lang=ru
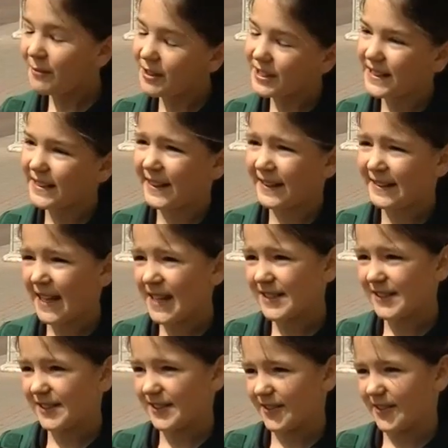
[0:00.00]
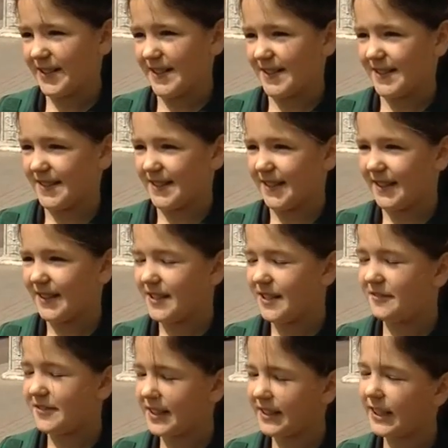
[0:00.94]
Дома никогда не ссориться
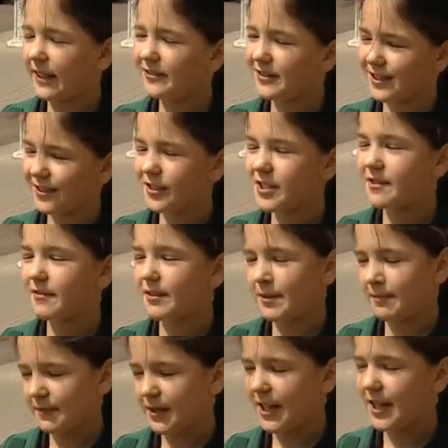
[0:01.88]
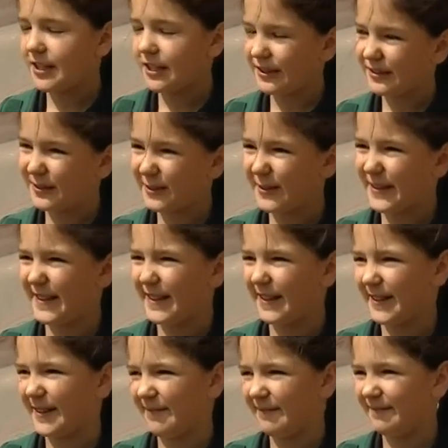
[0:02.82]
и всегда выслушивать мнение
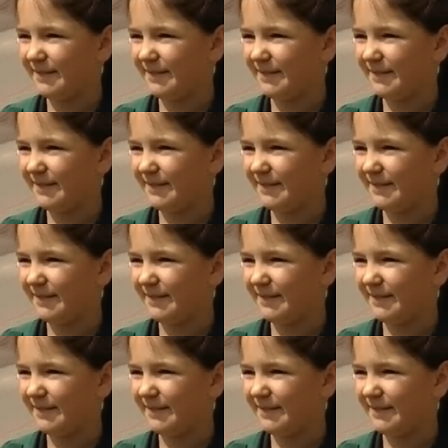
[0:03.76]
других.